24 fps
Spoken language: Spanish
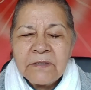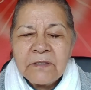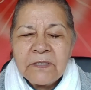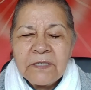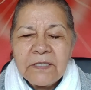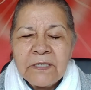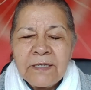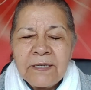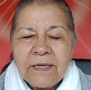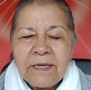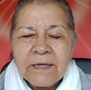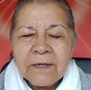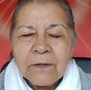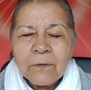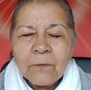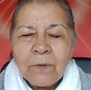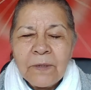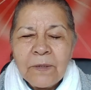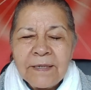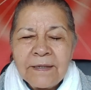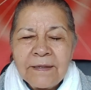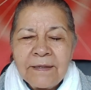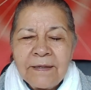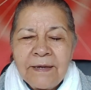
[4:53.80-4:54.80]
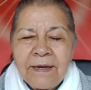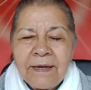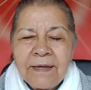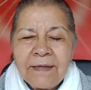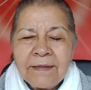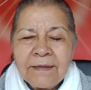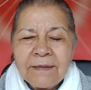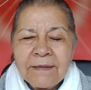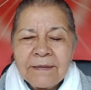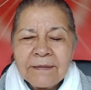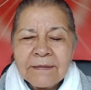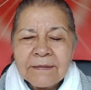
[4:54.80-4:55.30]
llena de
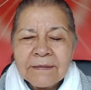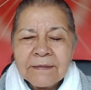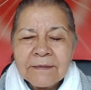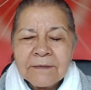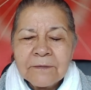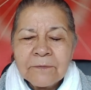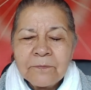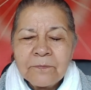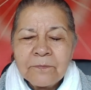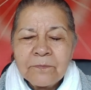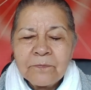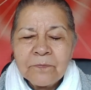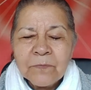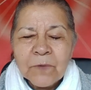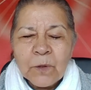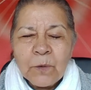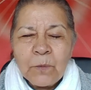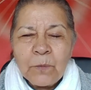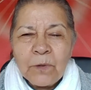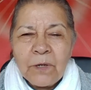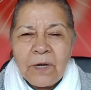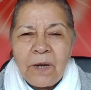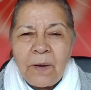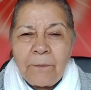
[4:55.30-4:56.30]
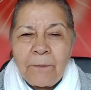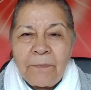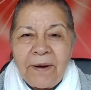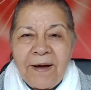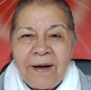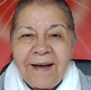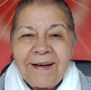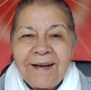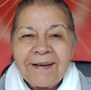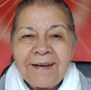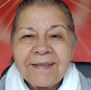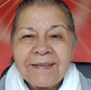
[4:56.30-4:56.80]
cualidades como la
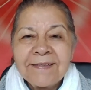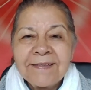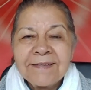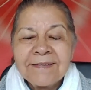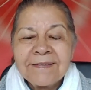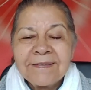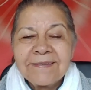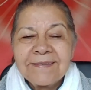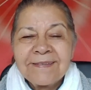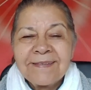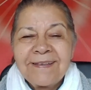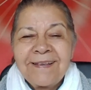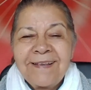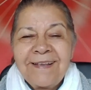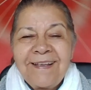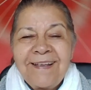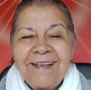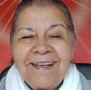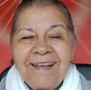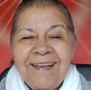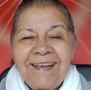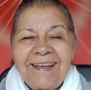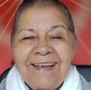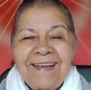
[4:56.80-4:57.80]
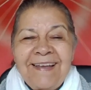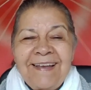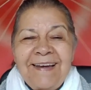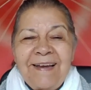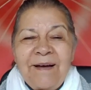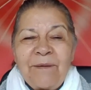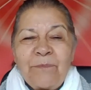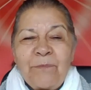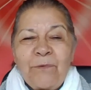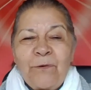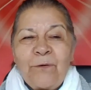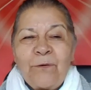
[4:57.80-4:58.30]
paz, el
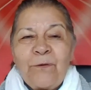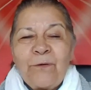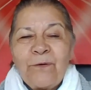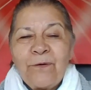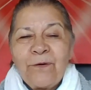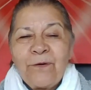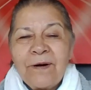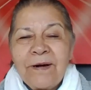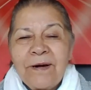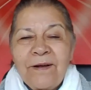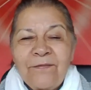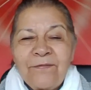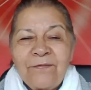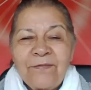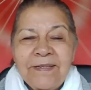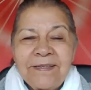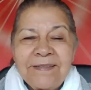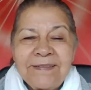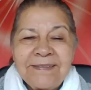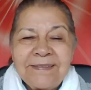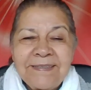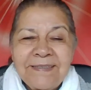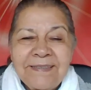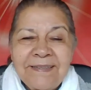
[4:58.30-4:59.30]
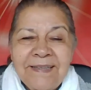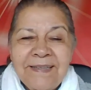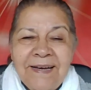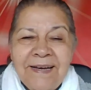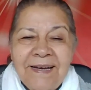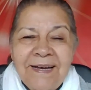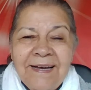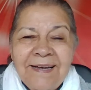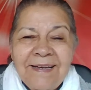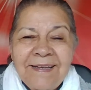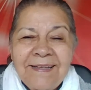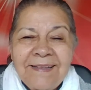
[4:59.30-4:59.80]
amor, la
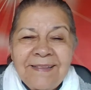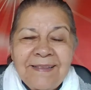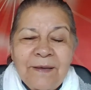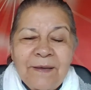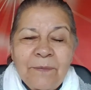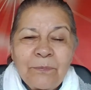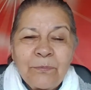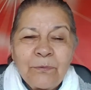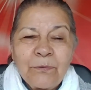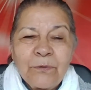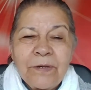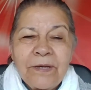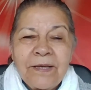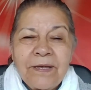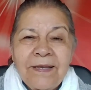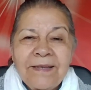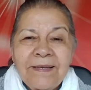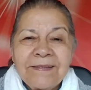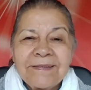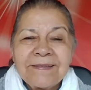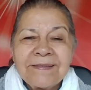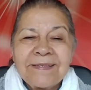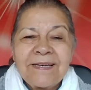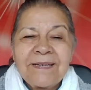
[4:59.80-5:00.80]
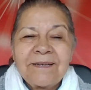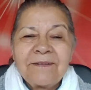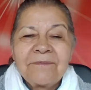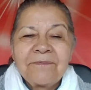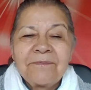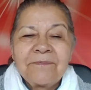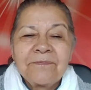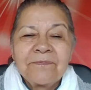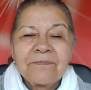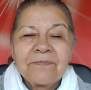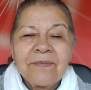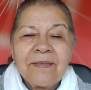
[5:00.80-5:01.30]
felicidad, la pureza,
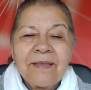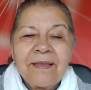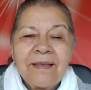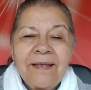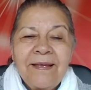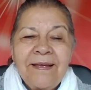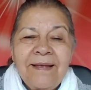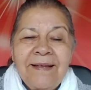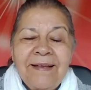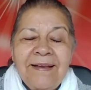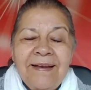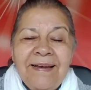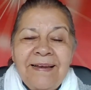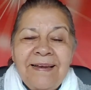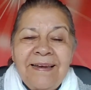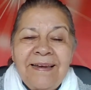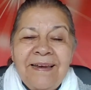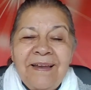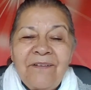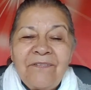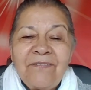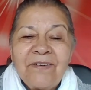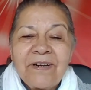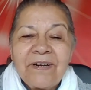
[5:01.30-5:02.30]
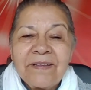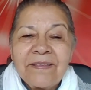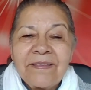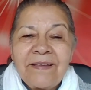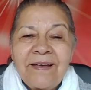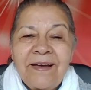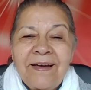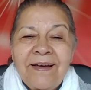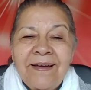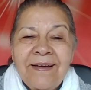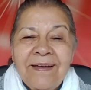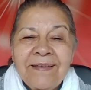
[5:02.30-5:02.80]
la
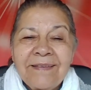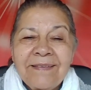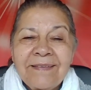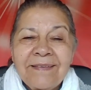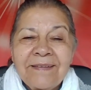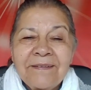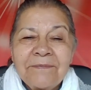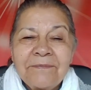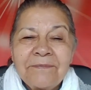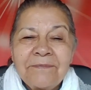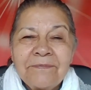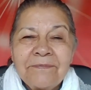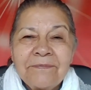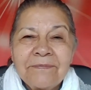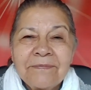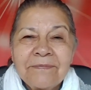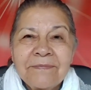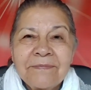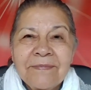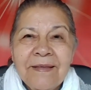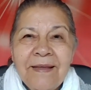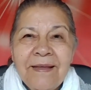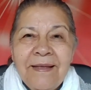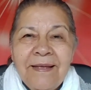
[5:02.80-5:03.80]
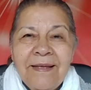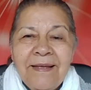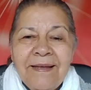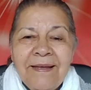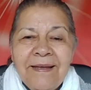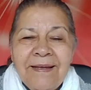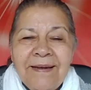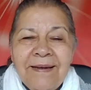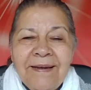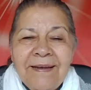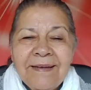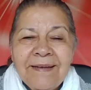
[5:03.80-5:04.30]
verdad,
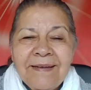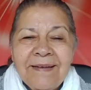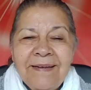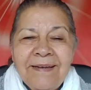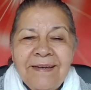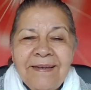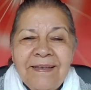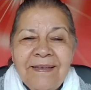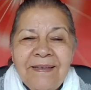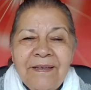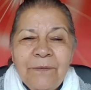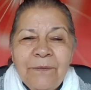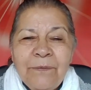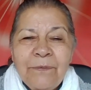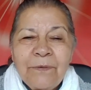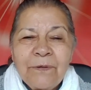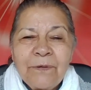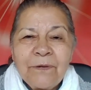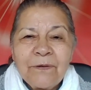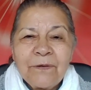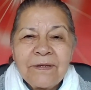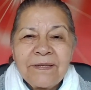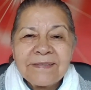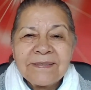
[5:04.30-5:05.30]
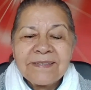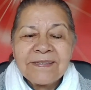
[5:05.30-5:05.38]
el equilibrio, la